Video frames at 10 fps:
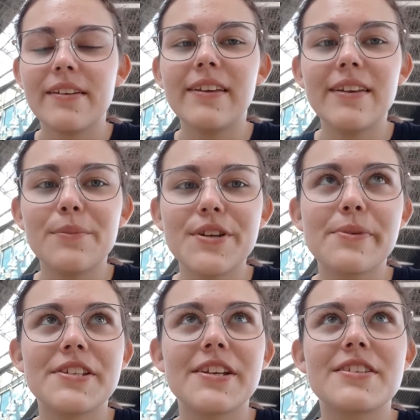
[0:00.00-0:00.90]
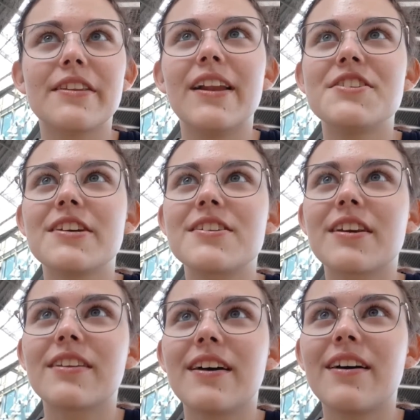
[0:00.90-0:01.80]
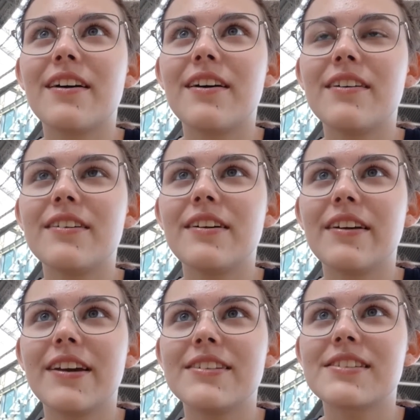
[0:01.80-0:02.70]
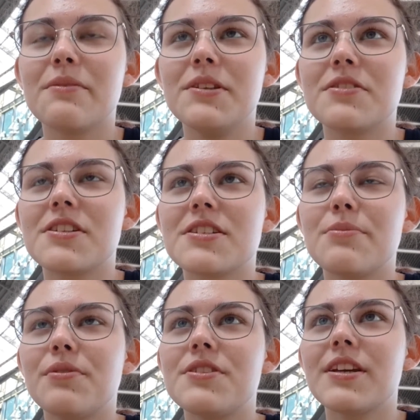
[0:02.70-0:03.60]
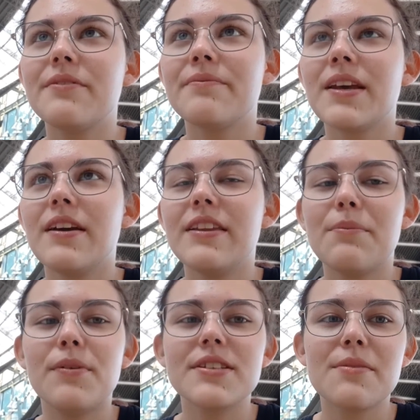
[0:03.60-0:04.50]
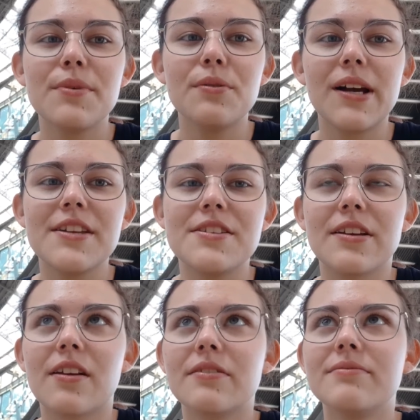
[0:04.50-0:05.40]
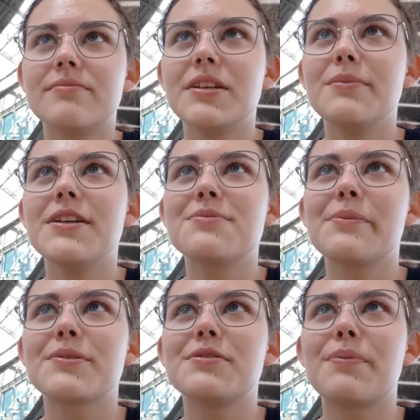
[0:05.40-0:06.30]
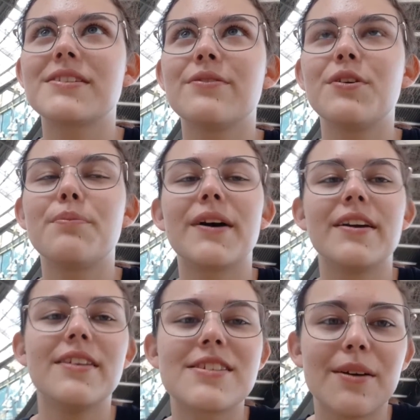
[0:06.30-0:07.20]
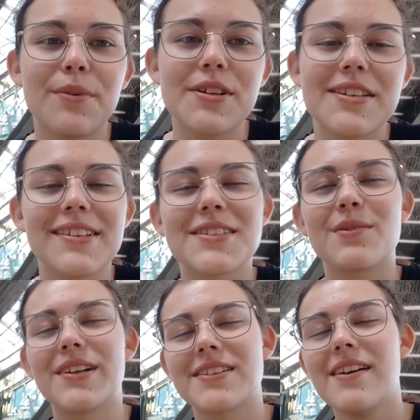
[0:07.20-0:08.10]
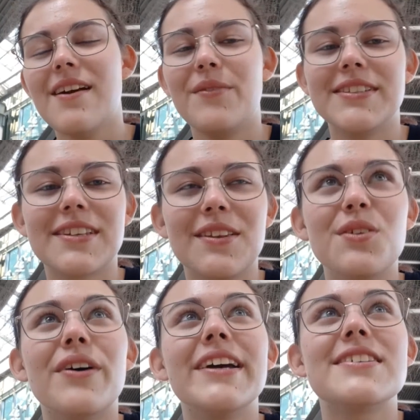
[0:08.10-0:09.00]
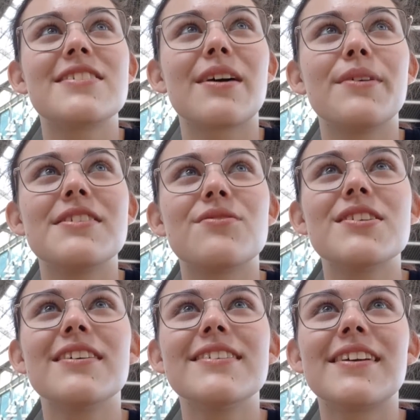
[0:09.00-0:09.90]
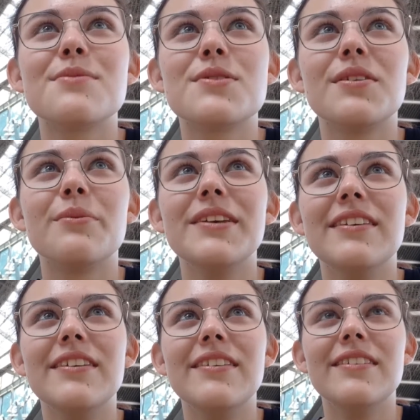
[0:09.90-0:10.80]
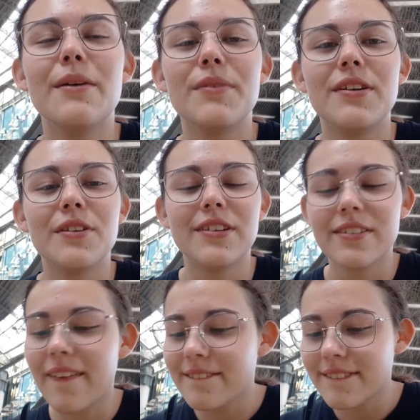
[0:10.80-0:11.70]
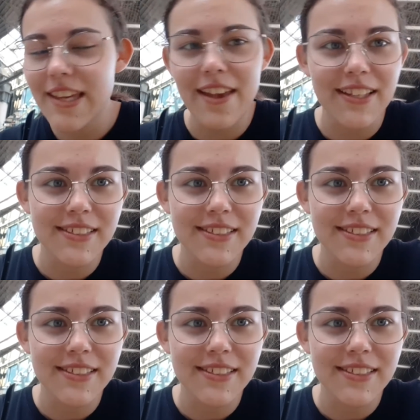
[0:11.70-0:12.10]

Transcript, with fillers: i byliśmy dzisiaj jeszcze na leżaczkach na angielskim i coś jeszcze było dzisiaj. I na polskim był lajcik i mieliśmy po prostu pracę w grupach i nie trzeba było się stresować, więc gituwa. Jeszcze czekamy na dziewczyny, zaraz przyjdą i jemy lody. Jas.